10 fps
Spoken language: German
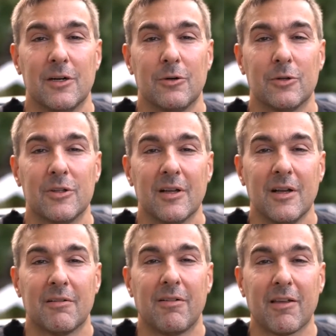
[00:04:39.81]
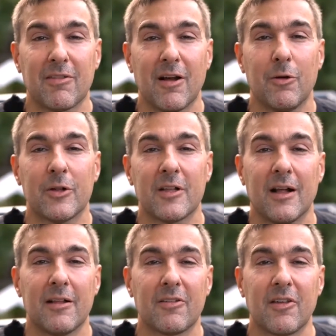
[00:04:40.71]
Und was da heute
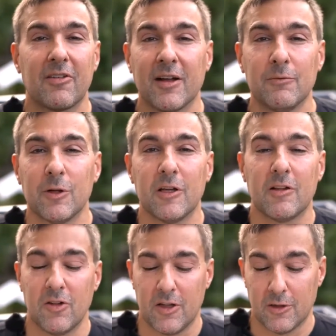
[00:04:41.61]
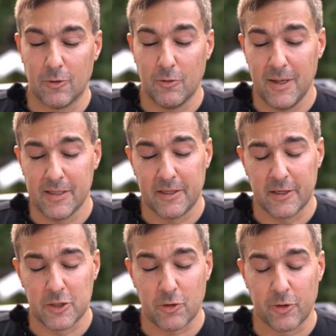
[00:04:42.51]
alles gesagt wurde, ich zitiere nochmal den
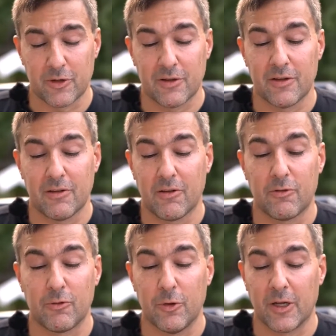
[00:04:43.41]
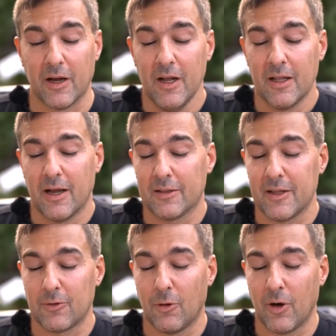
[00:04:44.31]
Herrn Schrö äh, Söder, hat
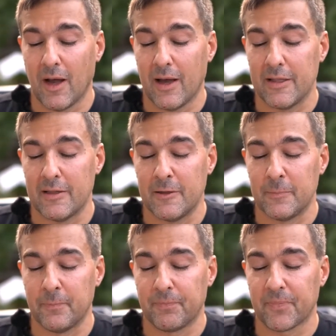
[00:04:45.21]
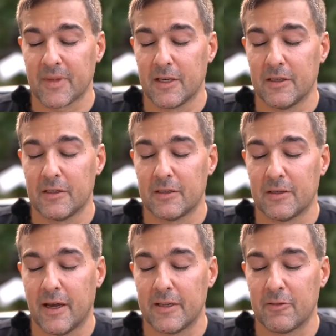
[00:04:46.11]
er noch einen, äh,
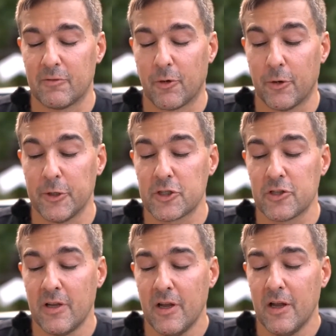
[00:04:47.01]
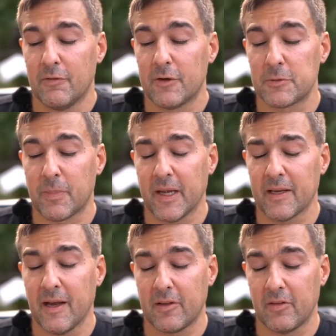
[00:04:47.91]
einen freudschen
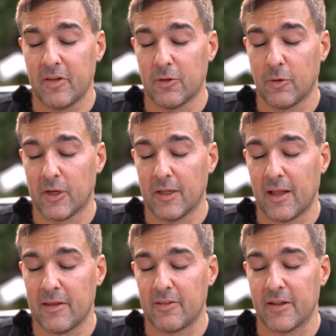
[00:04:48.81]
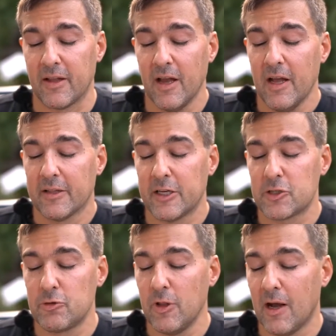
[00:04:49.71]
Versprecher hat er sich noch geleistet. Der
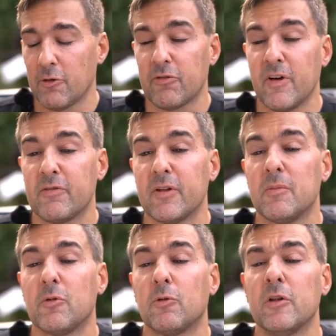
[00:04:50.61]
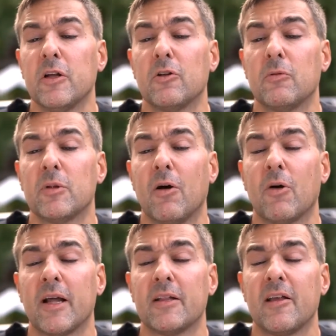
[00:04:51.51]
Schülerausweis wird im Grunde genommen auch
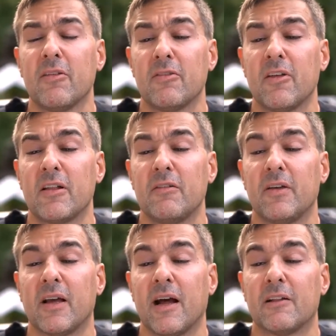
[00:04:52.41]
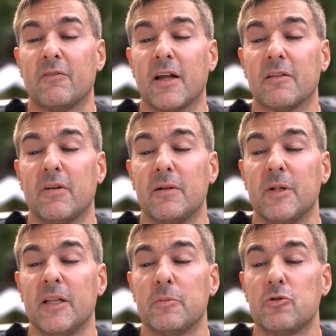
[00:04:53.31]
ein Testzertifikat werden, weil
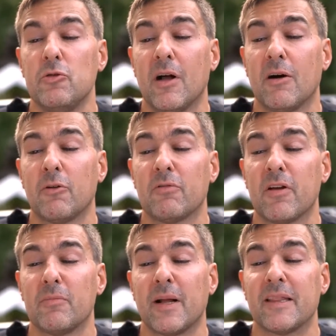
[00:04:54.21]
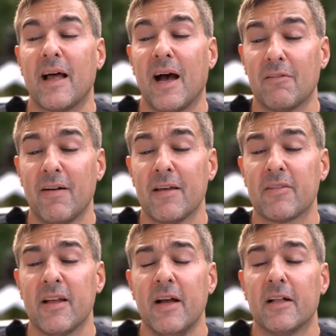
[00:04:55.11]
mit dem Schülerausweis man
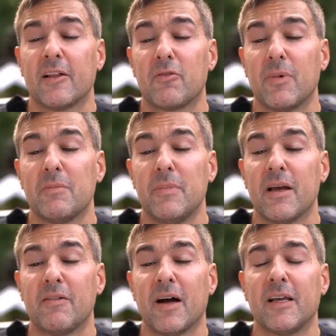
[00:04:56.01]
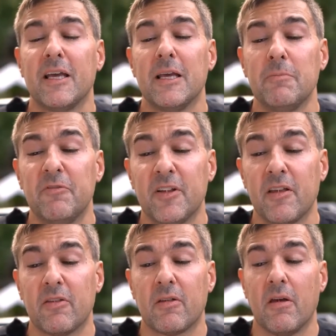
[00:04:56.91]
nachweist, dass man mehrfach geimpft
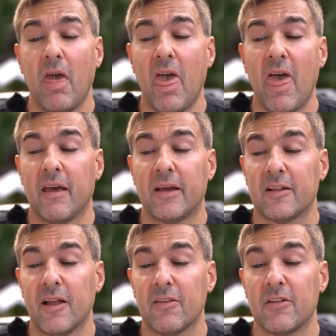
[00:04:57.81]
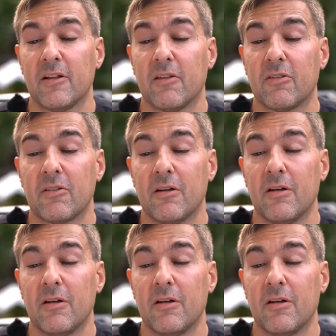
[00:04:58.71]
ist, äh, getestet ist.